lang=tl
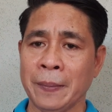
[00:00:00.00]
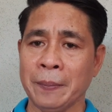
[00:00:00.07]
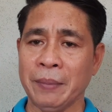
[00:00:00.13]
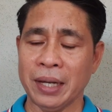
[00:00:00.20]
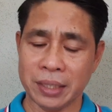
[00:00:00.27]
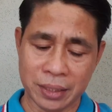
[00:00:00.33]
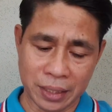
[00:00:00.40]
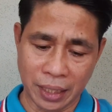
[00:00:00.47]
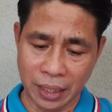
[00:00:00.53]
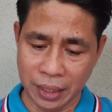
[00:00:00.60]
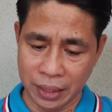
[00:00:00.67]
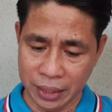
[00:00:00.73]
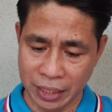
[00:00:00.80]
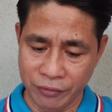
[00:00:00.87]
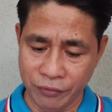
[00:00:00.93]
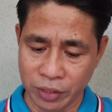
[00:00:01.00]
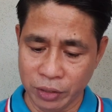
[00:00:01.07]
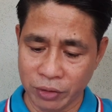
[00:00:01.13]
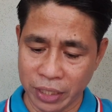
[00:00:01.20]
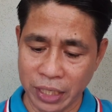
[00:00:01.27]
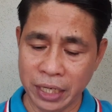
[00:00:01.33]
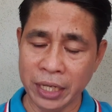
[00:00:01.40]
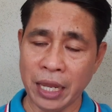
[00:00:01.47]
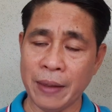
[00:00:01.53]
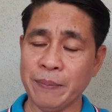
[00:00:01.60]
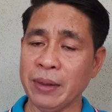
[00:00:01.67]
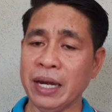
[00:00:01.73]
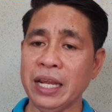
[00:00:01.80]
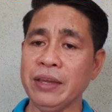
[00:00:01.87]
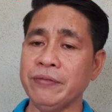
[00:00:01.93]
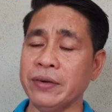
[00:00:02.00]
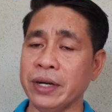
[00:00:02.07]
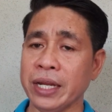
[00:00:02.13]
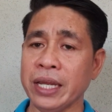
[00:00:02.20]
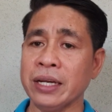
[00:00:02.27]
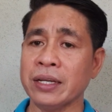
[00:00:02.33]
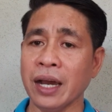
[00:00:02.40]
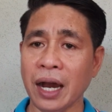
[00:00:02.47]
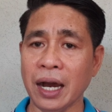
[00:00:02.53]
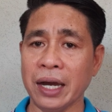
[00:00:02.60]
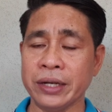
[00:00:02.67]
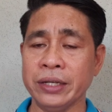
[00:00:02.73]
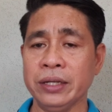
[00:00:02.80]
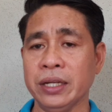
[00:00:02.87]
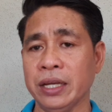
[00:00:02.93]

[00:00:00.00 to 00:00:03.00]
But uh, if you're really a believer in God,